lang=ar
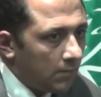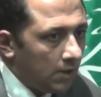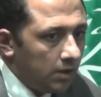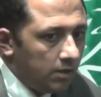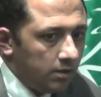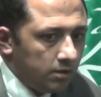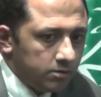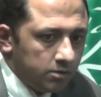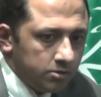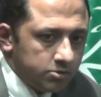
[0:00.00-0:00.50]

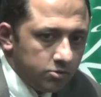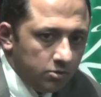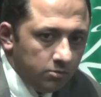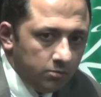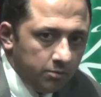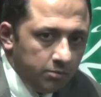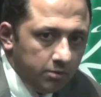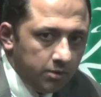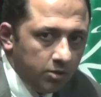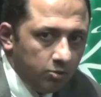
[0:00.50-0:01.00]
احنا التواصل
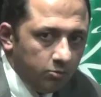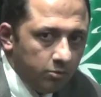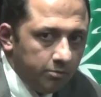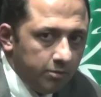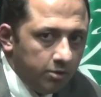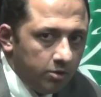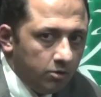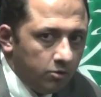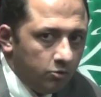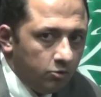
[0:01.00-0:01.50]
ما بيننا وما
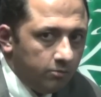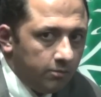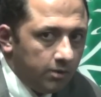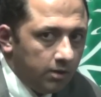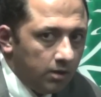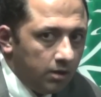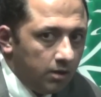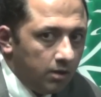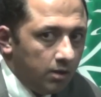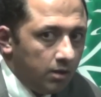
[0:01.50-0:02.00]
بين
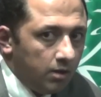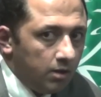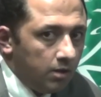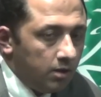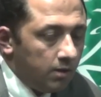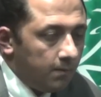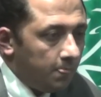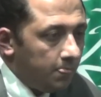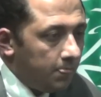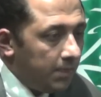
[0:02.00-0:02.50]
الحكومه
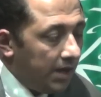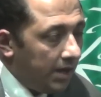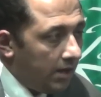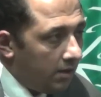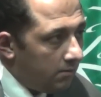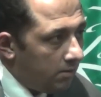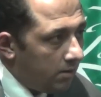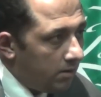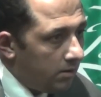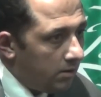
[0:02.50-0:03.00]

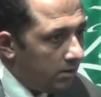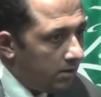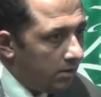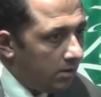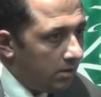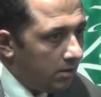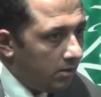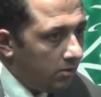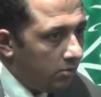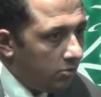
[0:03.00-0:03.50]
دائما
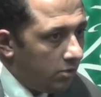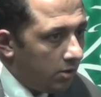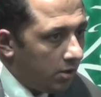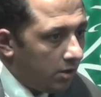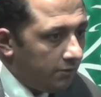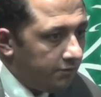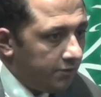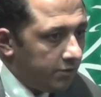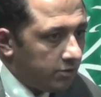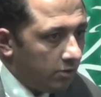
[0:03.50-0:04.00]
آه،
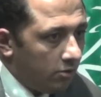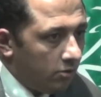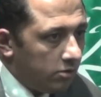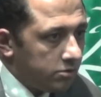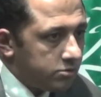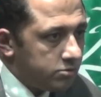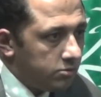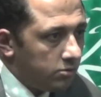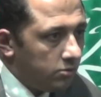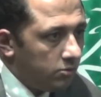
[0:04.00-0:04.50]
هناك في
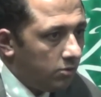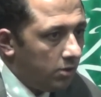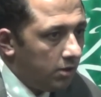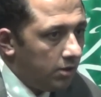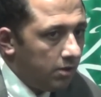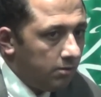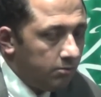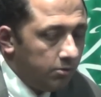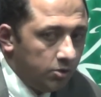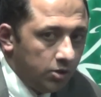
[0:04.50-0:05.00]
تواصل
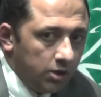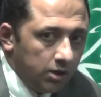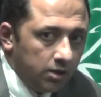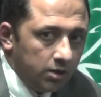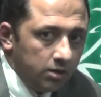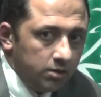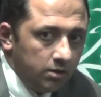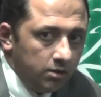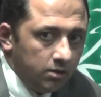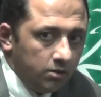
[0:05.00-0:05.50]
واحنا
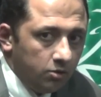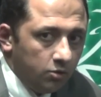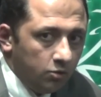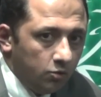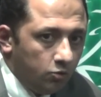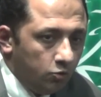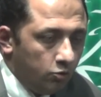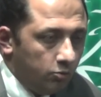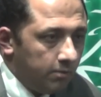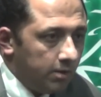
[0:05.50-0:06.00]
بنؤكد ان
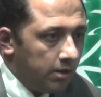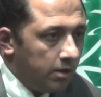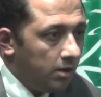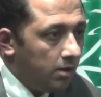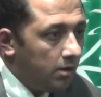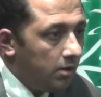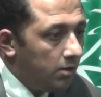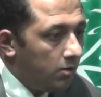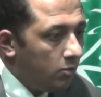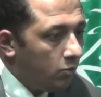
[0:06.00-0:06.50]
الحكومه
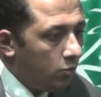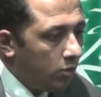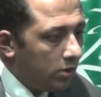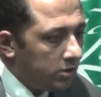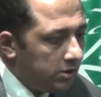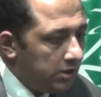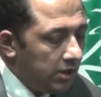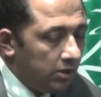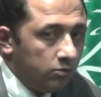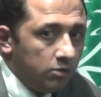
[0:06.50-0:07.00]

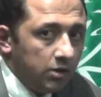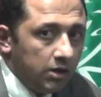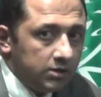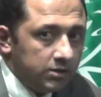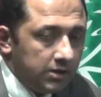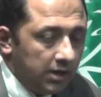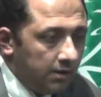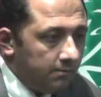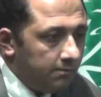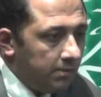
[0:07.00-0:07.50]
والدوله
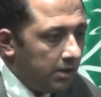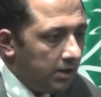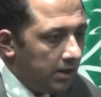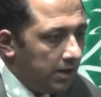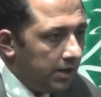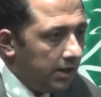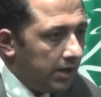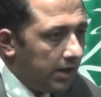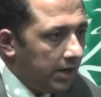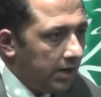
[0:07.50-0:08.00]
تعمل
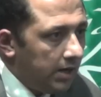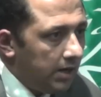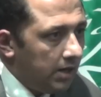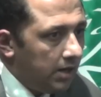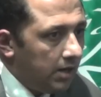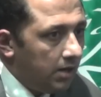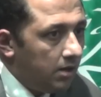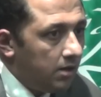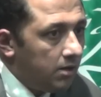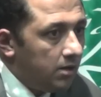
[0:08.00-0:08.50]
الان
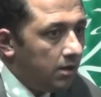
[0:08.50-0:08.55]
على